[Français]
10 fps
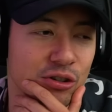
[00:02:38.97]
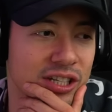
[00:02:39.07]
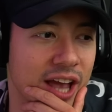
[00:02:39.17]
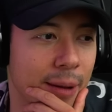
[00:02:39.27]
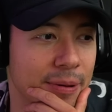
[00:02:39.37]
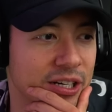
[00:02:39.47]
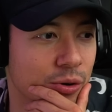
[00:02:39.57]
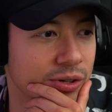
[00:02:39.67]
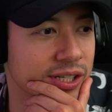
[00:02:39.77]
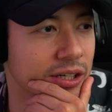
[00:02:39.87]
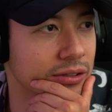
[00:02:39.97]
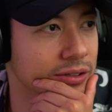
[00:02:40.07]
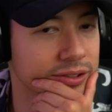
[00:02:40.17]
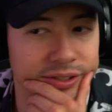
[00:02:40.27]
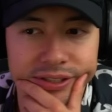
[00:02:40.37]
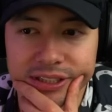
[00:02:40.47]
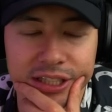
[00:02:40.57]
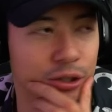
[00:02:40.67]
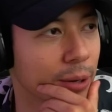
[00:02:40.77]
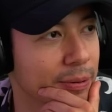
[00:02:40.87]
il y a du GTRP, je crois aussi, non Il
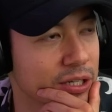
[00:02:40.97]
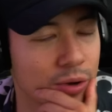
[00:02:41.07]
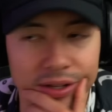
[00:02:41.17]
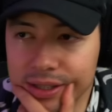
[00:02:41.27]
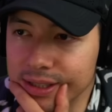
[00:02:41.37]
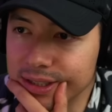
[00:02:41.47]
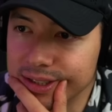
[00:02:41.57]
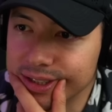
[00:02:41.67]
y a du RP ce soir, non